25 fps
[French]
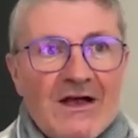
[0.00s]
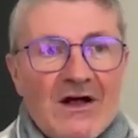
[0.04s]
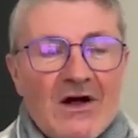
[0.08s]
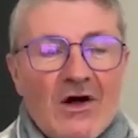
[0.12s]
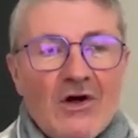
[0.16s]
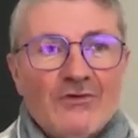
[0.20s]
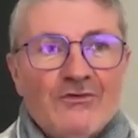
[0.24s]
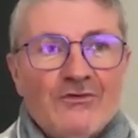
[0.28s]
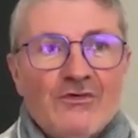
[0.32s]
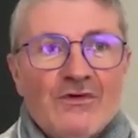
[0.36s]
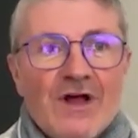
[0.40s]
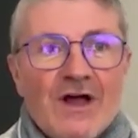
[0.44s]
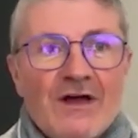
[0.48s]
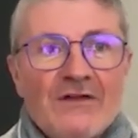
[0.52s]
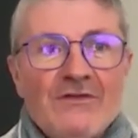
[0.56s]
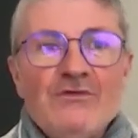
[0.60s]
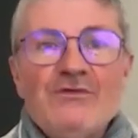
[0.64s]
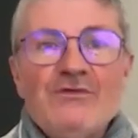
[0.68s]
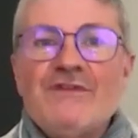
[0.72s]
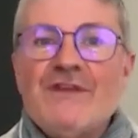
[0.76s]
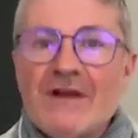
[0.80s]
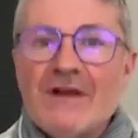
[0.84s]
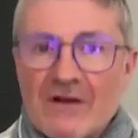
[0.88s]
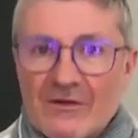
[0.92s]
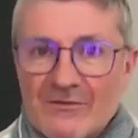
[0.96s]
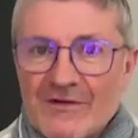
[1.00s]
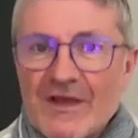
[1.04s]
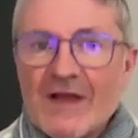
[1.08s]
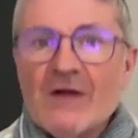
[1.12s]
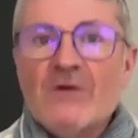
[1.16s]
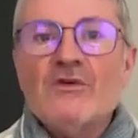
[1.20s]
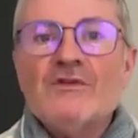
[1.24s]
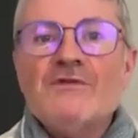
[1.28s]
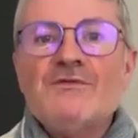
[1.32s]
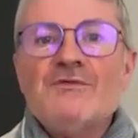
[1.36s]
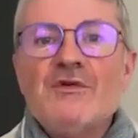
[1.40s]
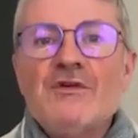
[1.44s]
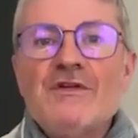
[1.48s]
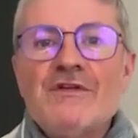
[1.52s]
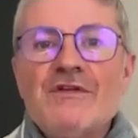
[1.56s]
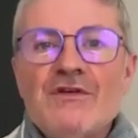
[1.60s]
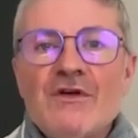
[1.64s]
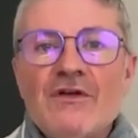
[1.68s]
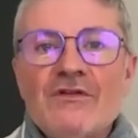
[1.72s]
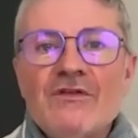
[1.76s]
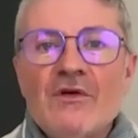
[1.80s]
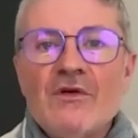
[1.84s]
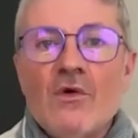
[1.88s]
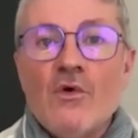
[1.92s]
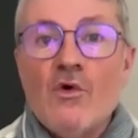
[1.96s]
En tout cas, nous, c'est comme ça qu'on se
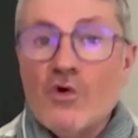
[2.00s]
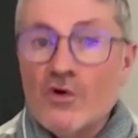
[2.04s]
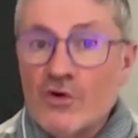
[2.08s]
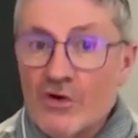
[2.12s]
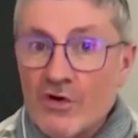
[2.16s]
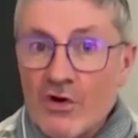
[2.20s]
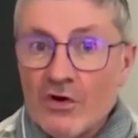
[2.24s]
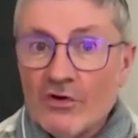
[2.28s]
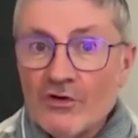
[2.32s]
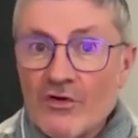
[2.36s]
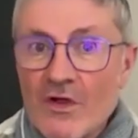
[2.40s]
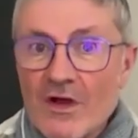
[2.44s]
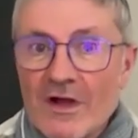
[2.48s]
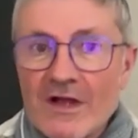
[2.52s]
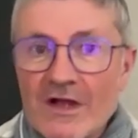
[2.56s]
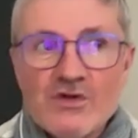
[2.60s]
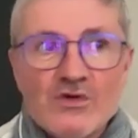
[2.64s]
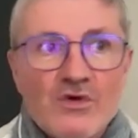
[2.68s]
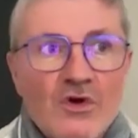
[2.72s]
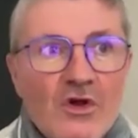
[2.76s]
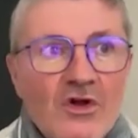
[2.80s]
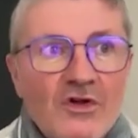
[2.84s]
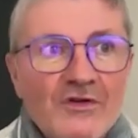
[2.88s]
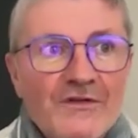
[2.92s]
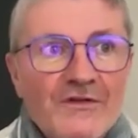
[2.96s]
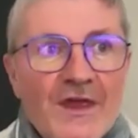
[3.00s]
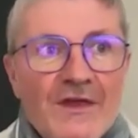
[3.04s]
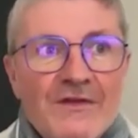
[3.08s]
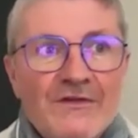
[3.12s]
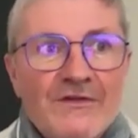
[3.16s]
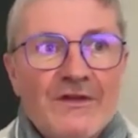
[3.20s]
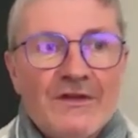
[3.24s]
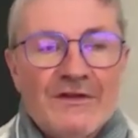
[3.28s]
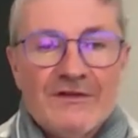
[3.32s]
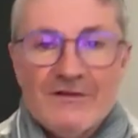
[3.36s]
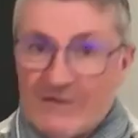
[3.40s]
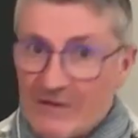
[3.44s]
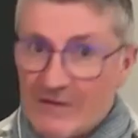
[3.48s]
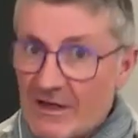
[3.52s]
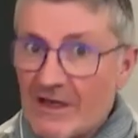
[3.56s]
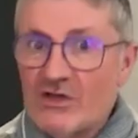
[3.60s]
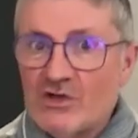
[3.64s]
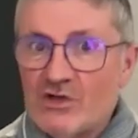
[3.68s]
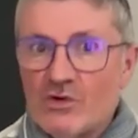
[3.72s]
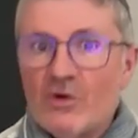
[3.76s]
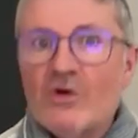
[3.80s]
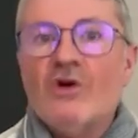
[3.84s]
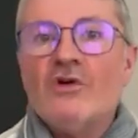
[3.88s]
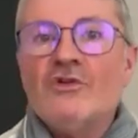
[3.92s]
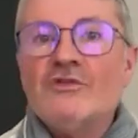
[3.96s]
positionne au cœur de la région Grand Est. La
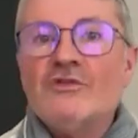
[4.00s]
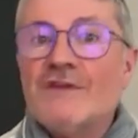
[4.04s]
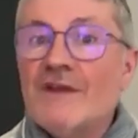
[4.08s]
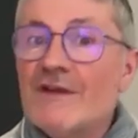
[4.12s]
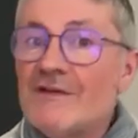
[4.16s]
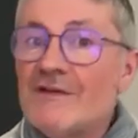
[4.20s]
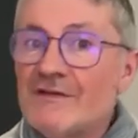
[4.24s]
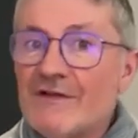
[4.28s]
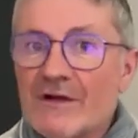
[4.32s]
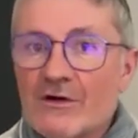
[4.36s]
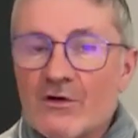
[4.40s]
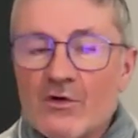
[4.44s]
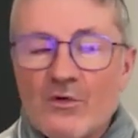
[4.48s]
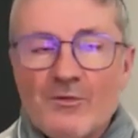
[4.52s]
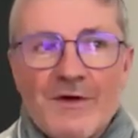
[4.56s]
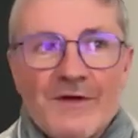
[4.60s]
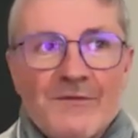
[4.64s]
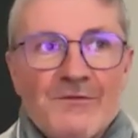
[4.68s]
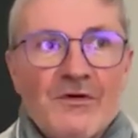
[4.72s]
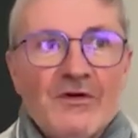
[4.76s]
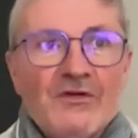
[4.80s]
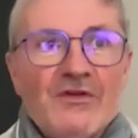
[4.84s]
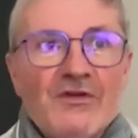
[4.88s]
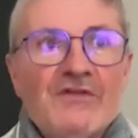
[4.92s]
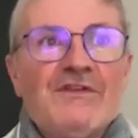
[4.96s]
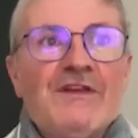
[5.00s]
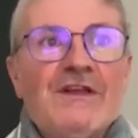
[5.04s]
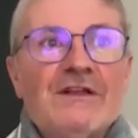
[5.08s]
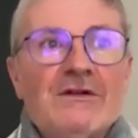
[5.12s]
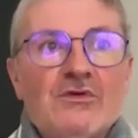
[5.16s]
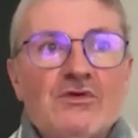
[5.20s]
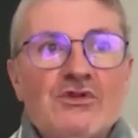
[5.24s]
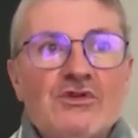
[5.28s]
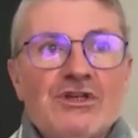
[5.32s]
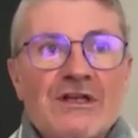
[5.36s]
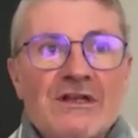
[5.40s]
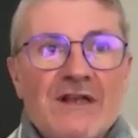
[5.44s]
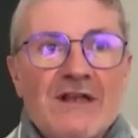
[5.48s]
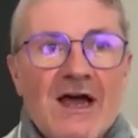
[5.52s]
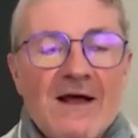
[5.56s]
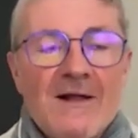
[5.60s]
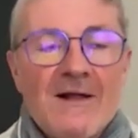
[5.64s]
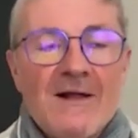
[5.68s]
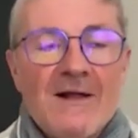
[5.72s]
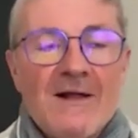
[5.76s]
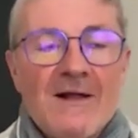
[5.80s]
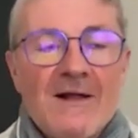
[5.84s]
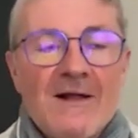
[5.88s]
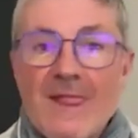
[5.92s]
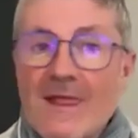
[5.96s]
région Grand Est est complètement dans cette
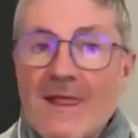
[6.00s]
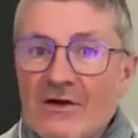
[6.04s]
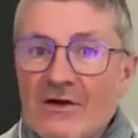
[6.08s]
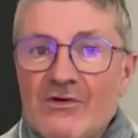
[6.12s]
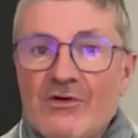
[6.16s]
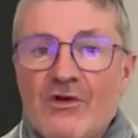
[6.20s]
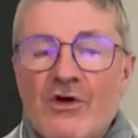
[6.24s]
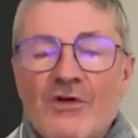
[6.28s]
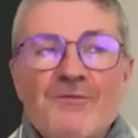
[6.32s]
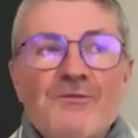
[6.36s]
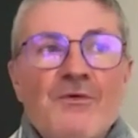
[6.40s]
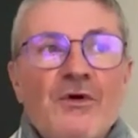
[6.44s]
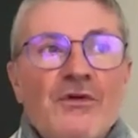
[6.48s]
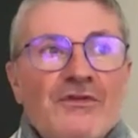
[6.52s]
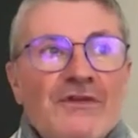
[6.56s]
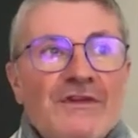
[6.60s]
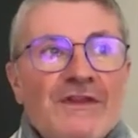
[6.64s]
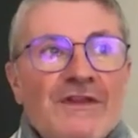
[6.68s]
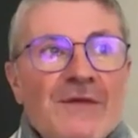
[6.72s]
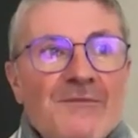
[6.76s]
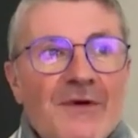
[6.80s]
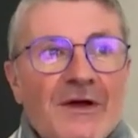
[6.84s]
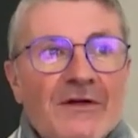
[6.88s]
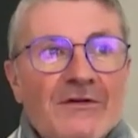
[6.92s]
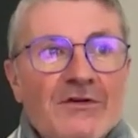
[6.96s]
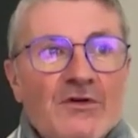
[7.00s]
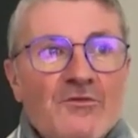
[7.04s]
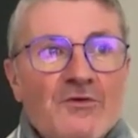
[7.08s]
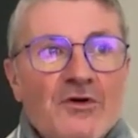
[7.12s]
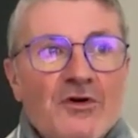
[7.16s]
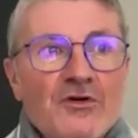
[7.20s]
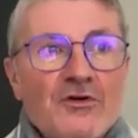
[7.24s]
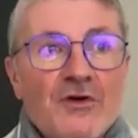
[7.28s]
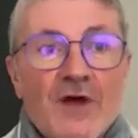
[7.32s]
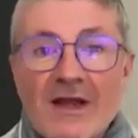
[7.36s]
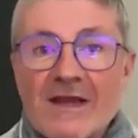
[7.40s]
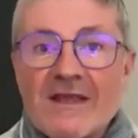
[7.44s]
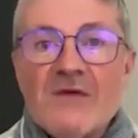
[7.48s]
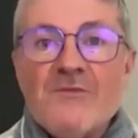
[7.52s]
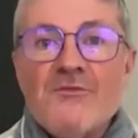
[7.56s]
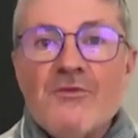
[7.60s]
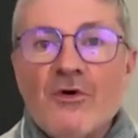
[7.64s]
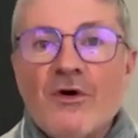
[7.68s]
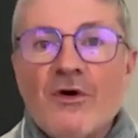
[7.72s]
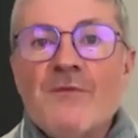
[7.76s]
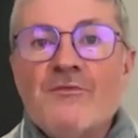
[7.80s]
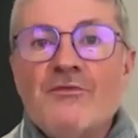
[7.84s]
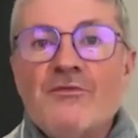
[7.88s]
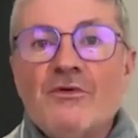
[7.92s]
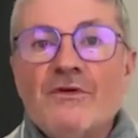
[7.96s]
logique-là. Notre petit département rural qui peut
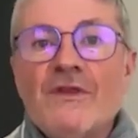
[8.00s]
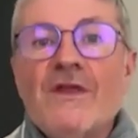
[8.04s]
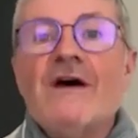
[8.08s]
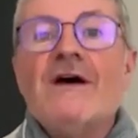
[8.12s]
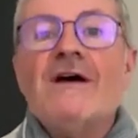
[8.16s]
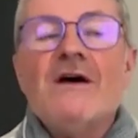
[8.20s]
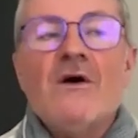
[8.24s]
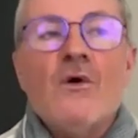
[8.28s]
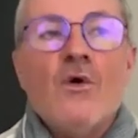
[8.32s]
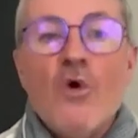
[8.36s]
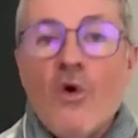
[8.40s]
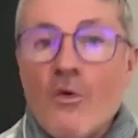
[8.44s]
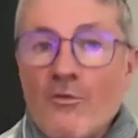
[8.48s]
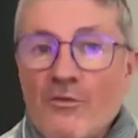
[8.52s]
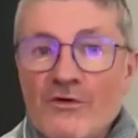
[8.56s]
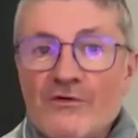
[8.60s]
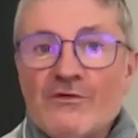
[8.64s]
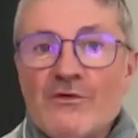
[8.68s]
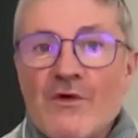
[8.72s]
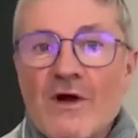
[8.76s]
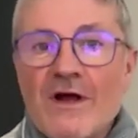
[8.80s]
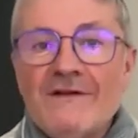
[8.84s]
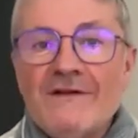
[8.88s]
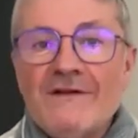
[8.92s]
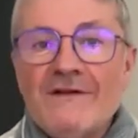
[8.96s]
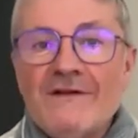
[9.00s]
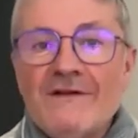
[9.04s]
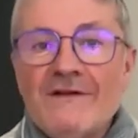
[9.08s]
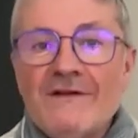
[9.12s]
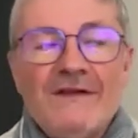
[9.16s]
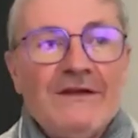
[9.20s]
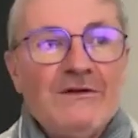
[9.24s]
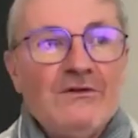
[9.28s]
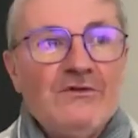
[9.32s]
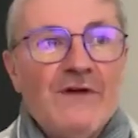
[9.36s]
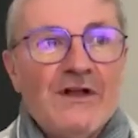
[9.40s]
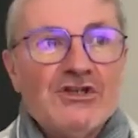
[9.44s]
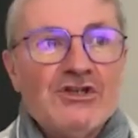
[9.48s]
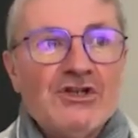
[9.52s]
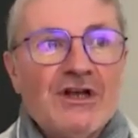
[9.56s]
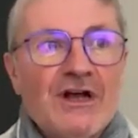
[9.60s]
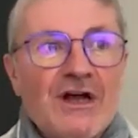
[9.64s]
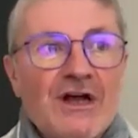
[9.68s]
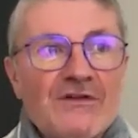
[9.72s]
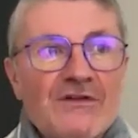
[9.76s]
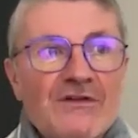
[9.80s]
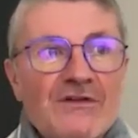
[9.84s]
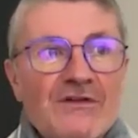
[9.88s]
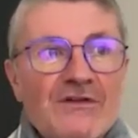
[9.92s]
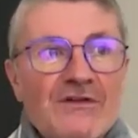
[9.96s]
répondre aux besoins des nouvelles
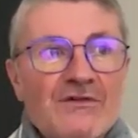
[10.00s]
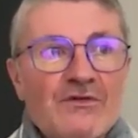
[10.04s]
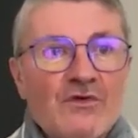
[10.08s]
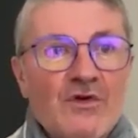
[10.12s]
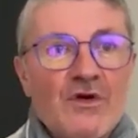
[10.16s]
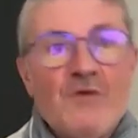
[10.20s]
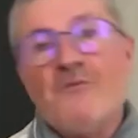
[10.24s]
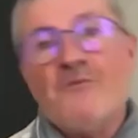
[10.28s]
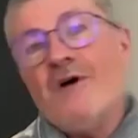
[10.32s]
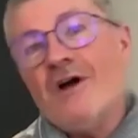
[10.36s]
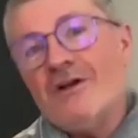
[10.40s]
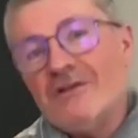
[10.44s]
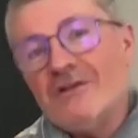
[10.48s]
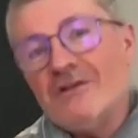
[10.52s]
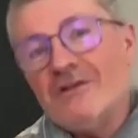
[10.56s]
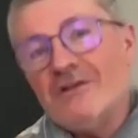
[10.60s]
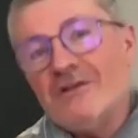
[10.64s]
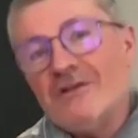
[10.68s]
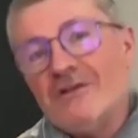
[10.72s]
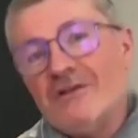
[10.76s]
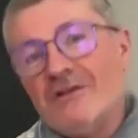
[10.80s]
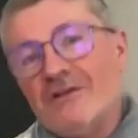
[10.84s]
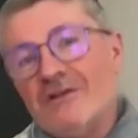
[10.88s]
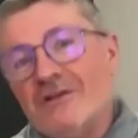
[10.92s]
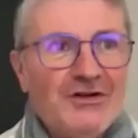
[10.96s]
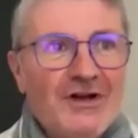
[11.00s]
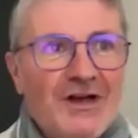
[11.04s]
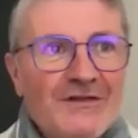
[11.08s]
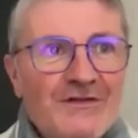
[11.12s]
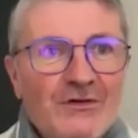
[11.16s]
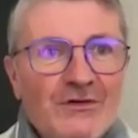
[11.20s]
générations et pas que des nouvelles générations